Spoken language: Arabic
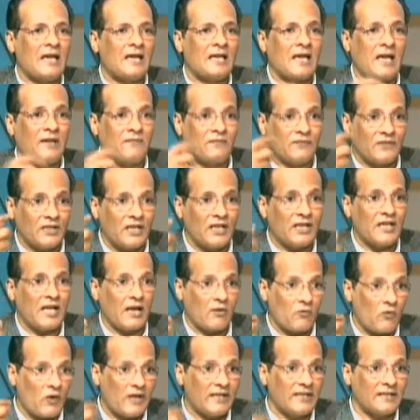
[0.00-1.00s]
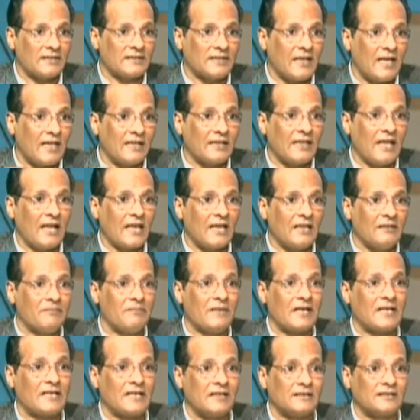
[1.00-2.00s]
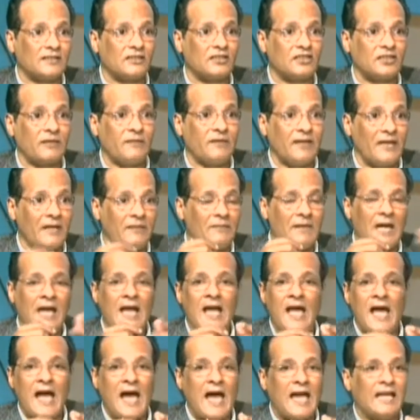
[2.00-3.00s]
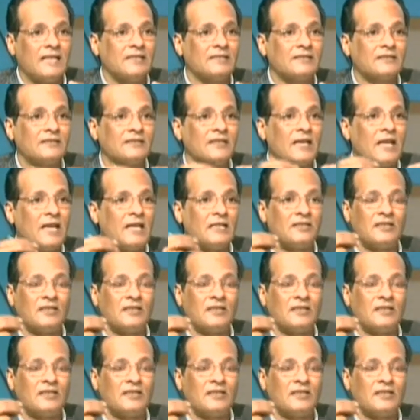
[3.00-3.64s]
كافتيريا كويسة داخل مركز الشباب عايز